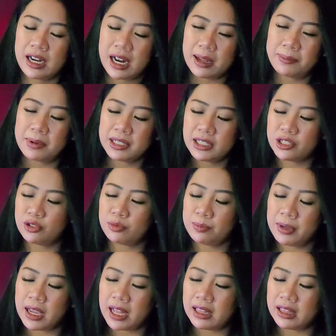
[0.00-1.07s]
kenapa si
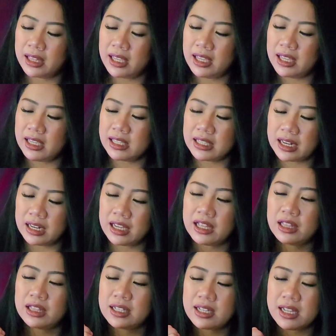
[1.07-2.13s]
Sumiati
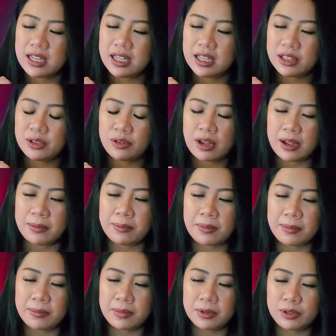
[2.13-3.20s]
ngincarnya si
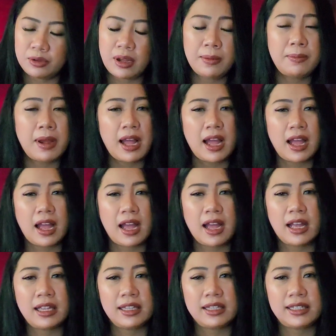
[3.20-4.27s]
tukang tukang
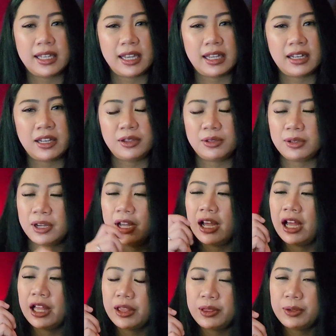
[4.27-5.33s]
bacek tuh
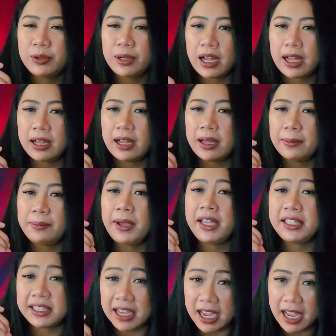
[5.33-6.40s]
tukang
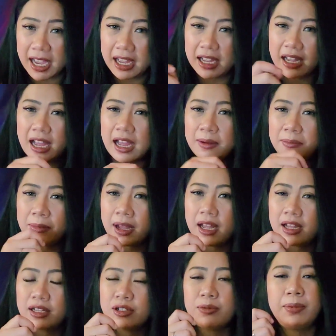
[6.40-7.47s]
beca
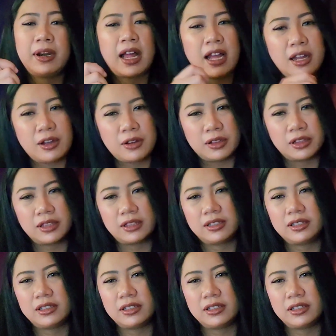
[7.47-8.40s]
sama supir angkot